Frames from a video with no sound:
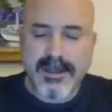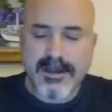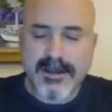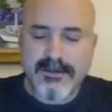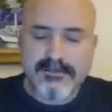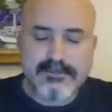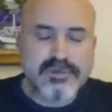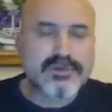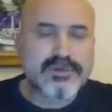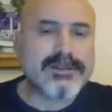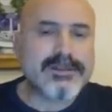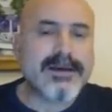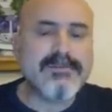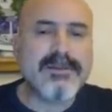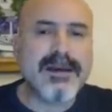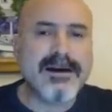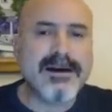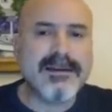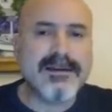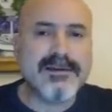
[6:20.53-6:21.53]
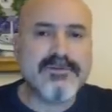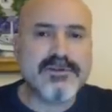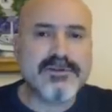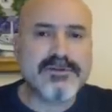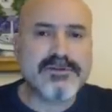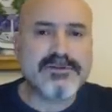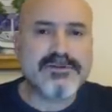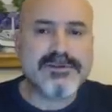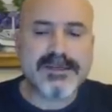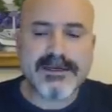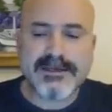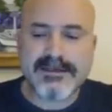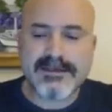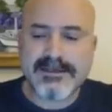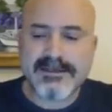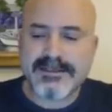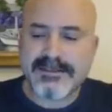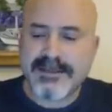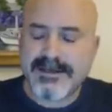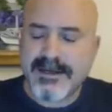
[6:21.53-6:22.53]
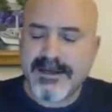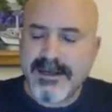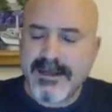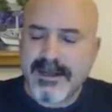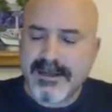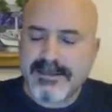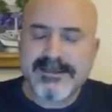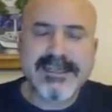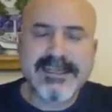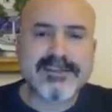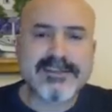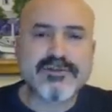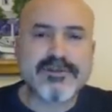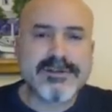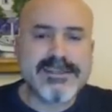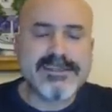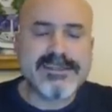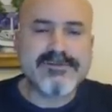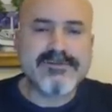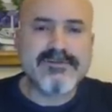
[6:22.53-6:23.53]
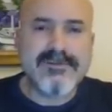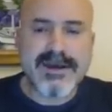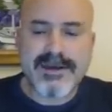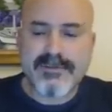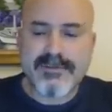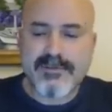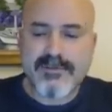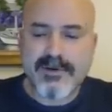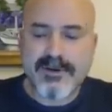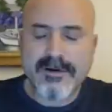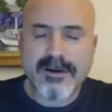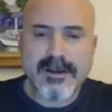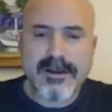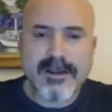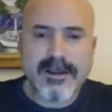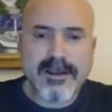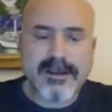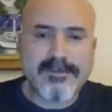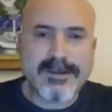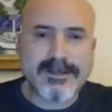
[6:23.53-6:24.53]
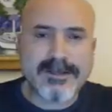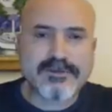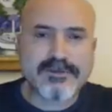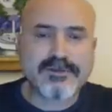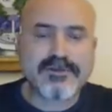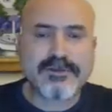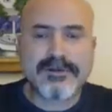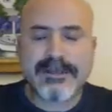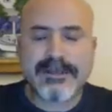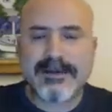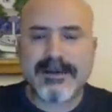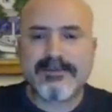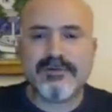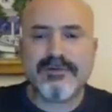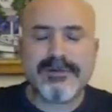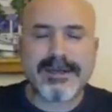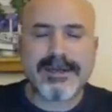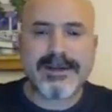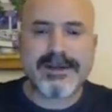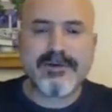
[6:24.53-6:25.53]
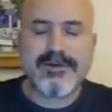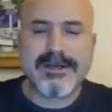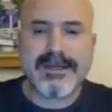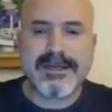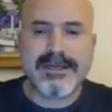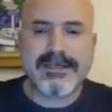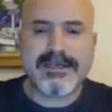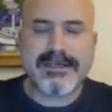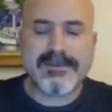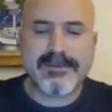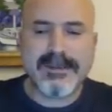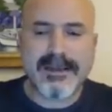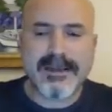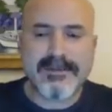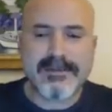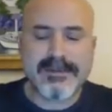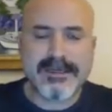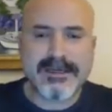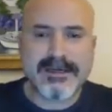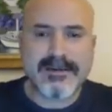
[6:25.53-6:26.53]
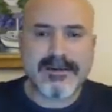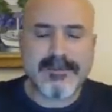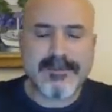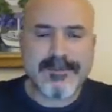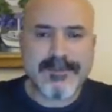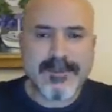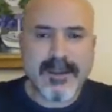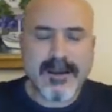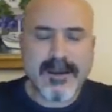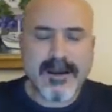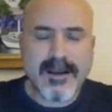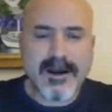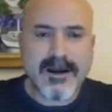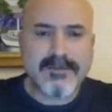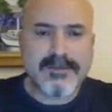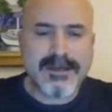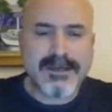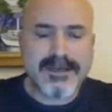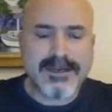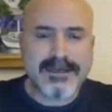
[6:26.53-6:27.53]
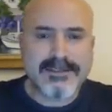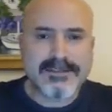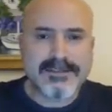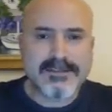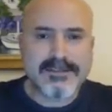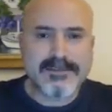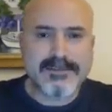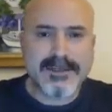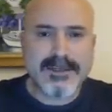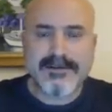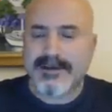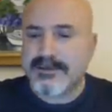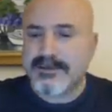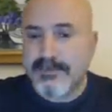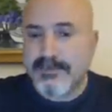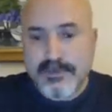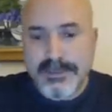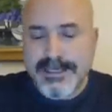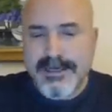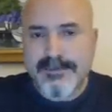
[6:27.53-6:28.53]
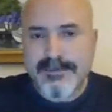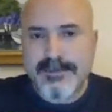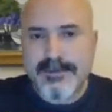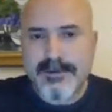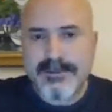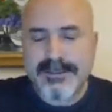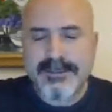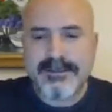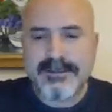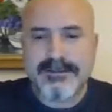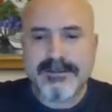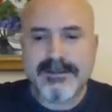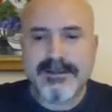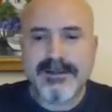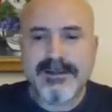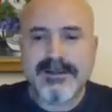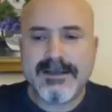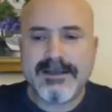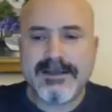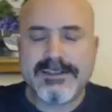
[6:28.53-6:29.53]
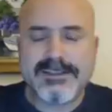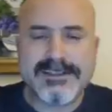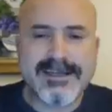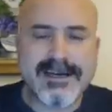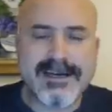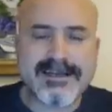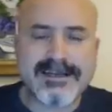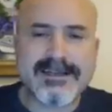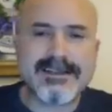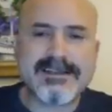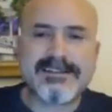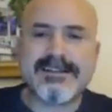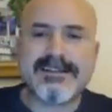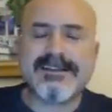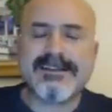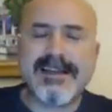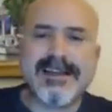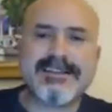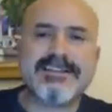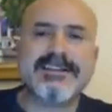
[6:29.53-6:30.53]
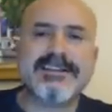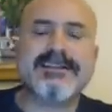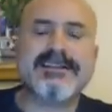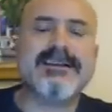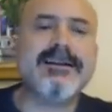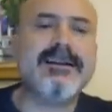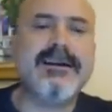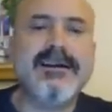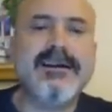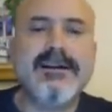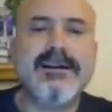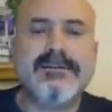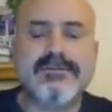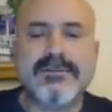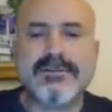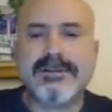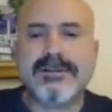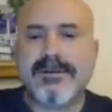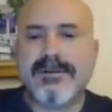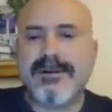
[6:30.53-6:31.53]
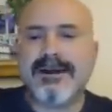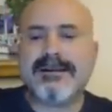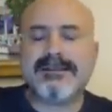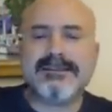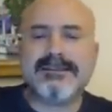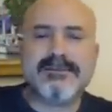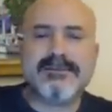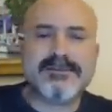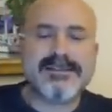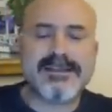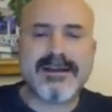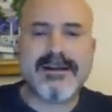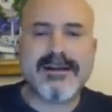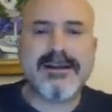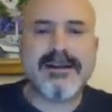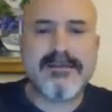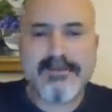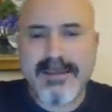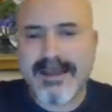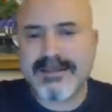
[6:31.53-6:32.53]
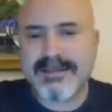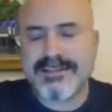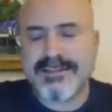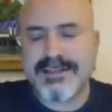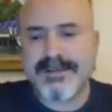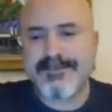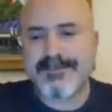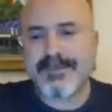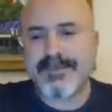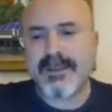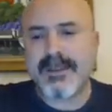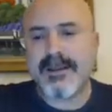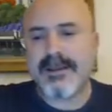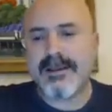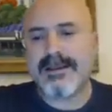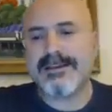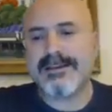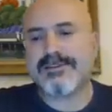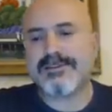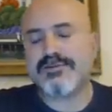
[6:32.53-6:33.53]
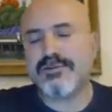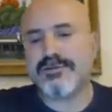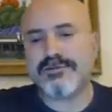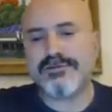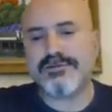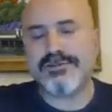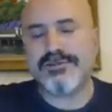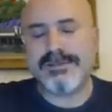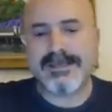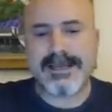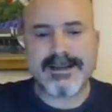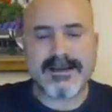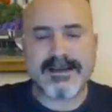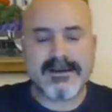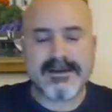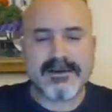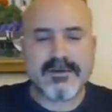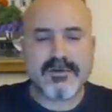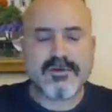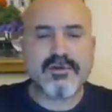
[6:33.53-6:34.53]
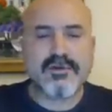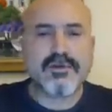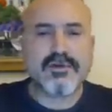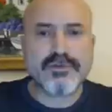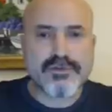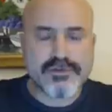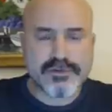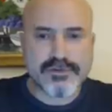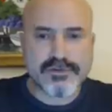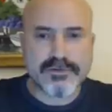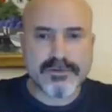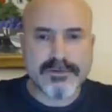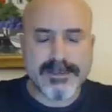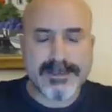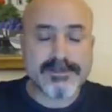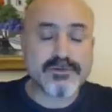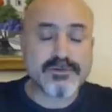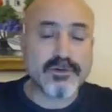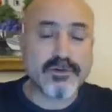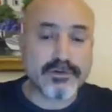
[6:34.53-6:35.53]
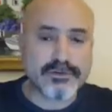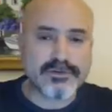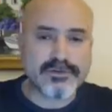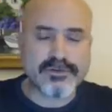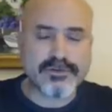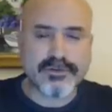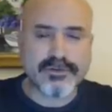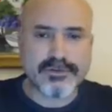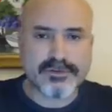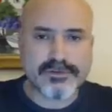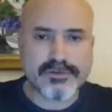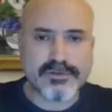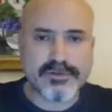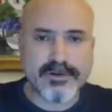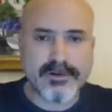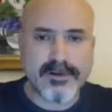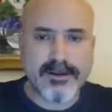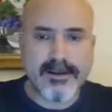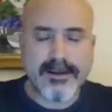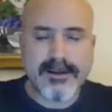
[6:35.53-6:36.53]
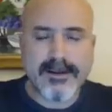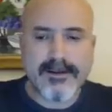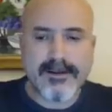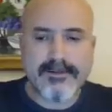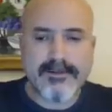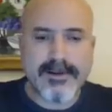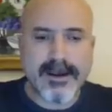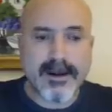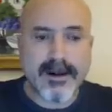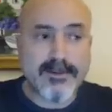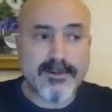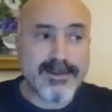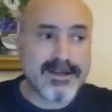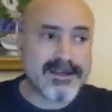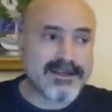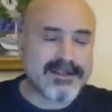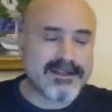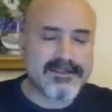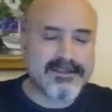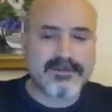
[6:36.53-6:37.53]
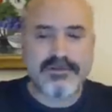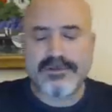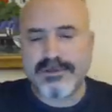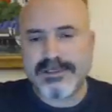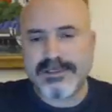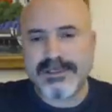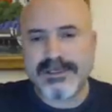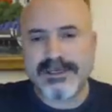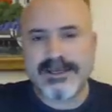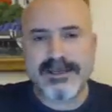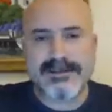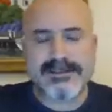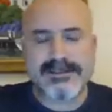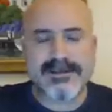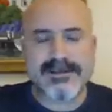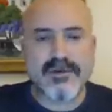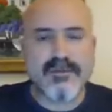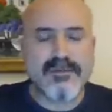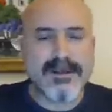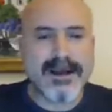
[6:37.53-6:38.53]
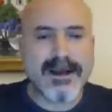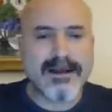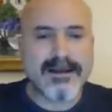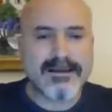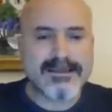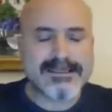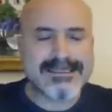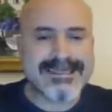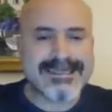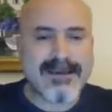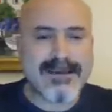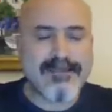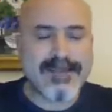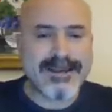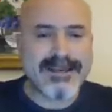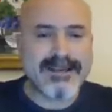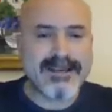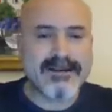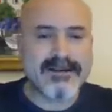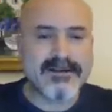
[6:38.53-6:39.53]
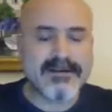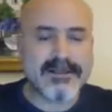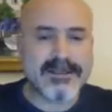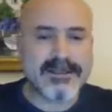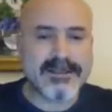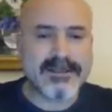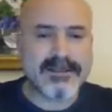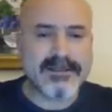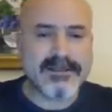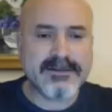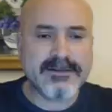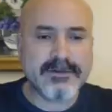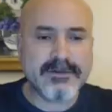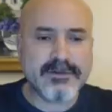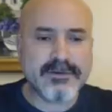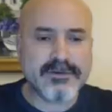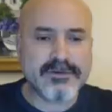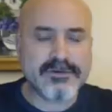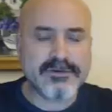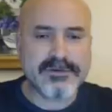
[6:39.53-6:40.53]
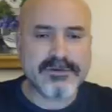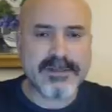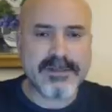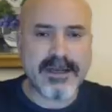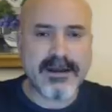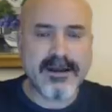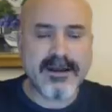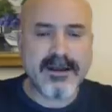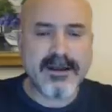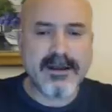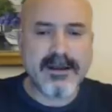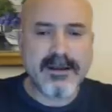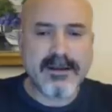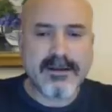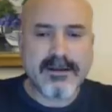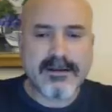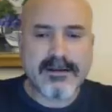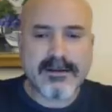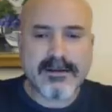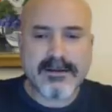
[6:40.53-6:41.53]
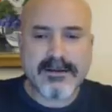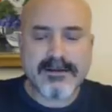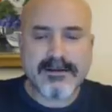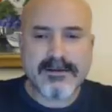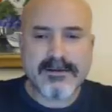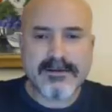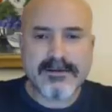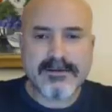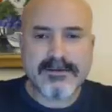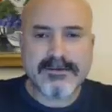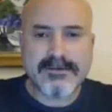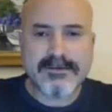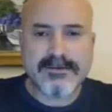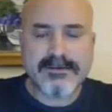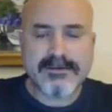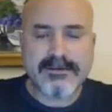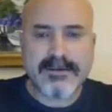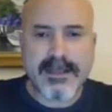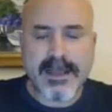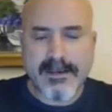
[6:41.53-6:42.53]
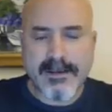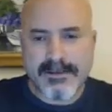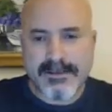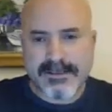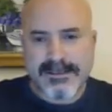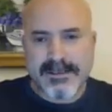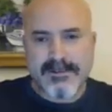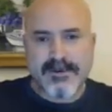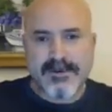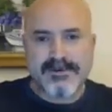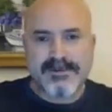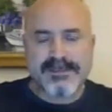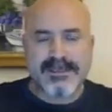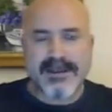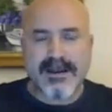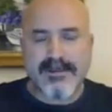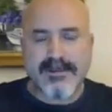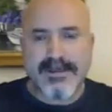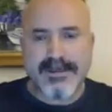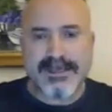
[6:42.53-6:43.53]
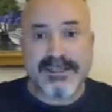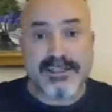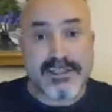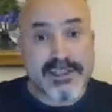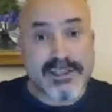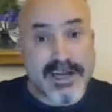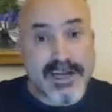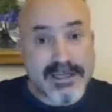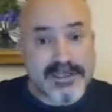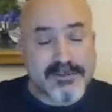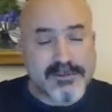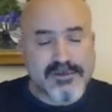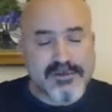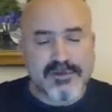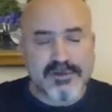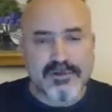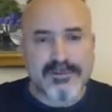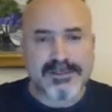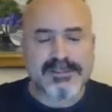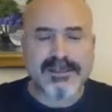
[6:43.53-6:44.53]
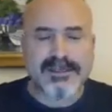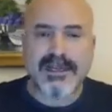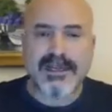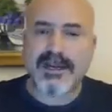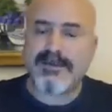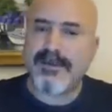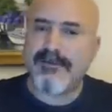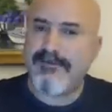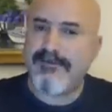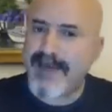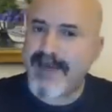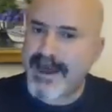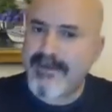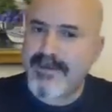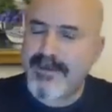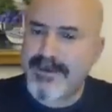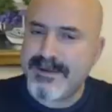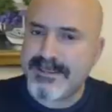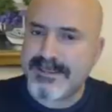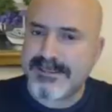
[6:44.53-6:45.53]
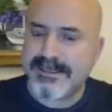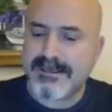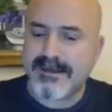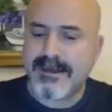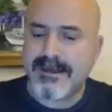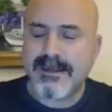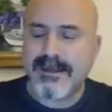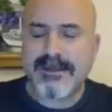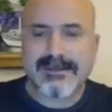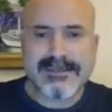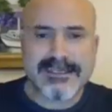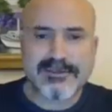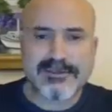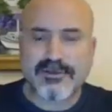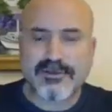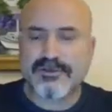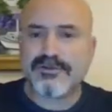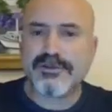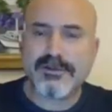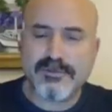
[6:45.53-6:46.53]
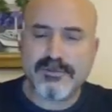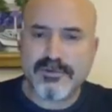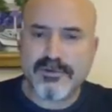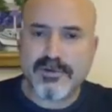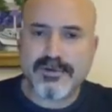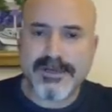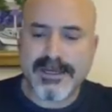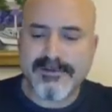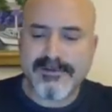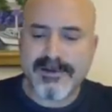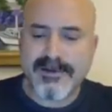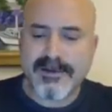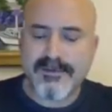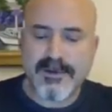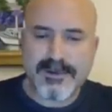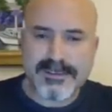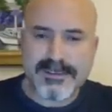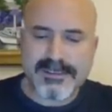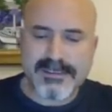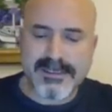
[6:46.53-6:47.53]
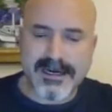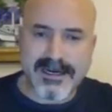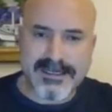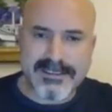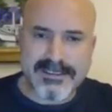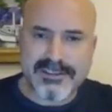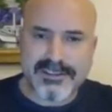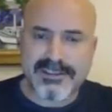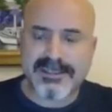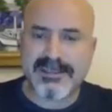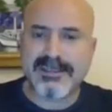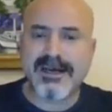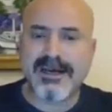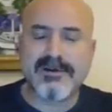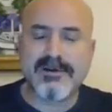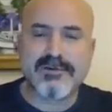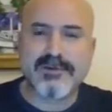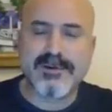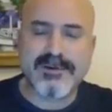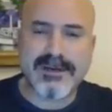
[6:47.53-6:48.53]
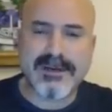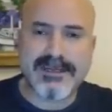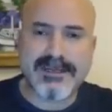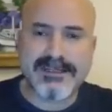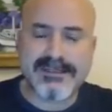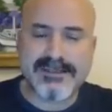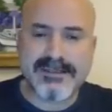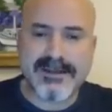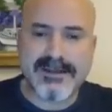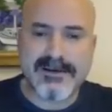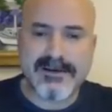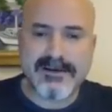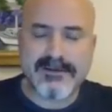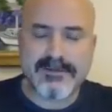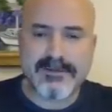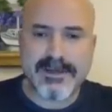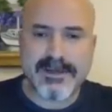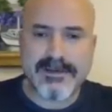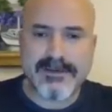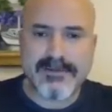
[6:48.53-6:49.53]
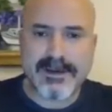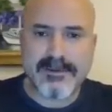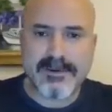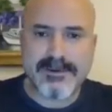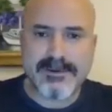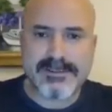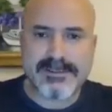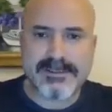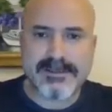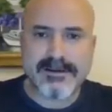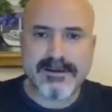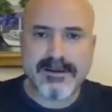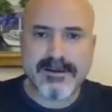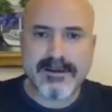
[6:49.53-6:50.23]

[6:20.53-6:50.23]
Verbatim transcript: Buradan bile alamıyorsunuz arkadaşlar. NATO izin vermiyor. Patriotlar bunlara yönelik yapılan bir takım hamleler, çalışmalar vardı. Bu da yapılmadı. Şimdi arkadaşlar gerçekten burada baktığımızda bence S-400'ler konusu, S-400 konusu ve Amerika'nın Türkiye'ye savunma sistemleri e, konusunda e, hem istememize rağmen ihtiyacımız olmasına rağmen vermemesi NATO'nun da buna onay vermemesi, aynı şekilde Avrupa Birliği'nin de onay vermemesi